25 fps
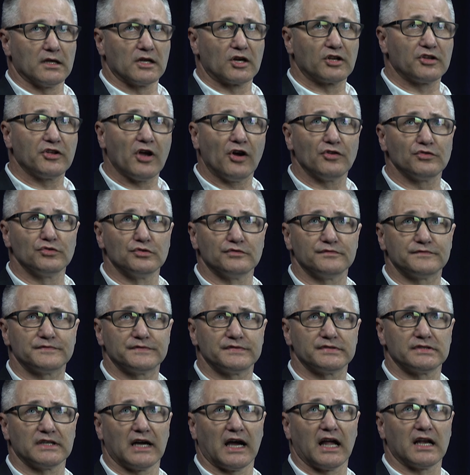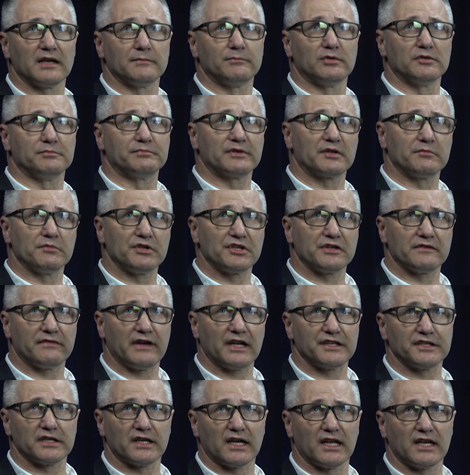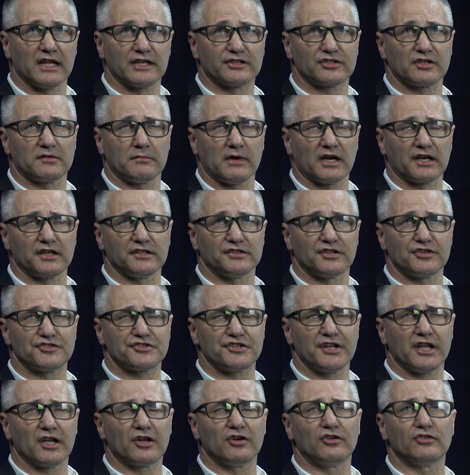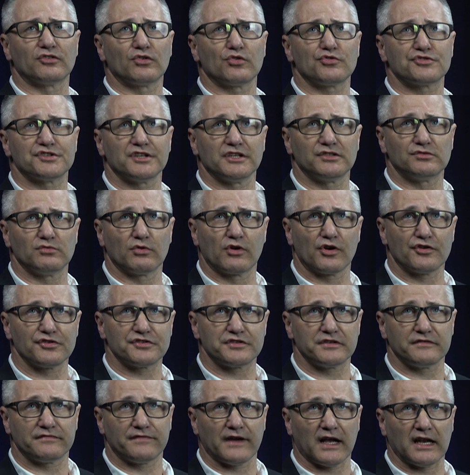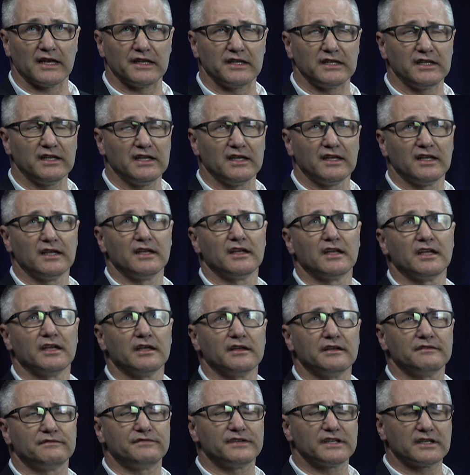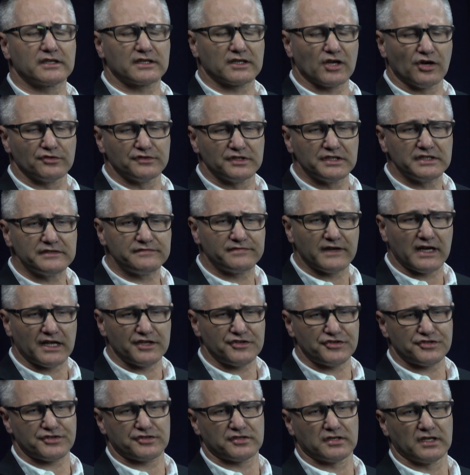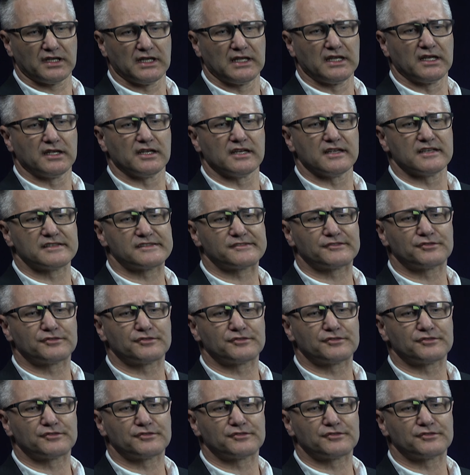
rionów albo promieniowania elektromagnetycznego różnej długości fali y, wykonywać y,